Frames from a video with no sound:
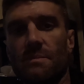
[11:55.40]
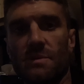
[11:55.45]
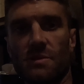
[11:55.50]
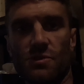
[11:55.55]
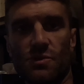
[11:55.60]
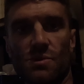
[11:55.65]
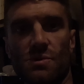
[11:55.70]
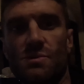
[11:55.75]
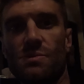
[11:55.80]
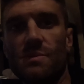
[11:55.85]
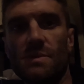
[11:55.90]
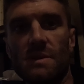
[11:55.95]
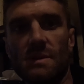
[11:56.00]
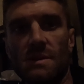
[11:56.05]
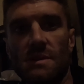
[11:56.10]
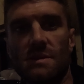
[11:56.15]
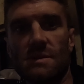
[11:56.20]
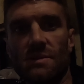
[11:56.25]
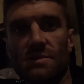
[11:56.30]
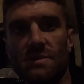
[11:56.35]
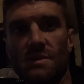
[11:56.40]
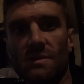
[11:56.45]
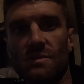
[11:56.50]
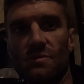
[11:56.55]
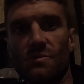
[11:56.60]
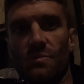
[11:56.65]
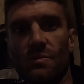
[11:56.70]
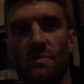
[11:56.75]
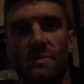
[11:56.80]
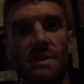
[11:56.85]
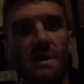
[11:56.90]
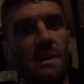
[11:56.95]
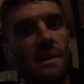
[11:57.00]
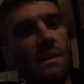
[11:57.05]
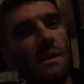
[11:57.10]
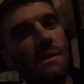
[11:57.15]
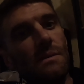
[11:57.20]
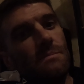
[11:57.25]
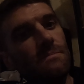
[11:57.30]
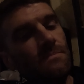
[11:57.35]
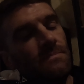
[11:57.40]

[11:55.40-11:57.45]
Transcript: eh ben, je suis en train de monter la,